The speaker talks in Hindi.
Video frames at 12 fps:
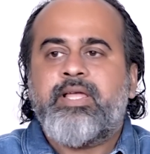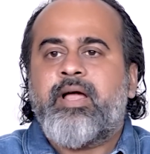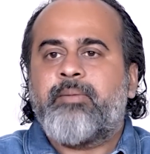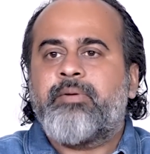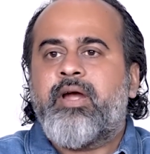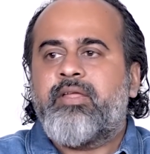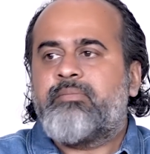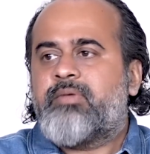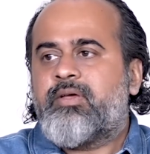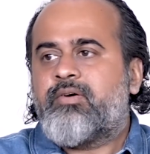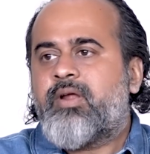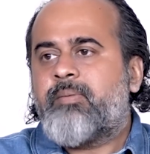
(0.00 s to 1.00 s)
कि आप गाड़ी
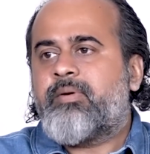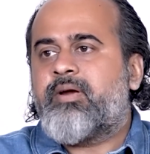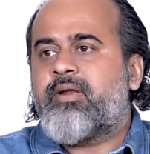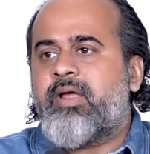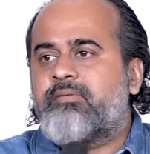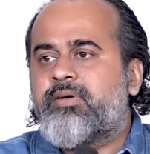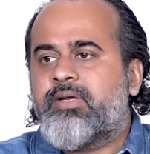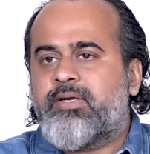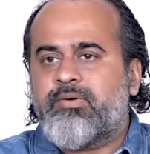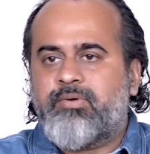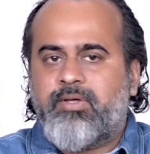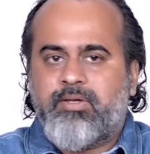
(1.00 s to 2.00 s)
में और आपका ड्राइवर है
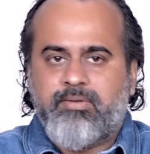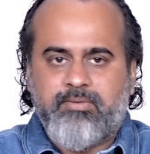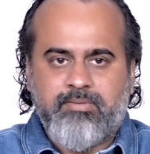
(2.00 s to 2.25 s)
कोई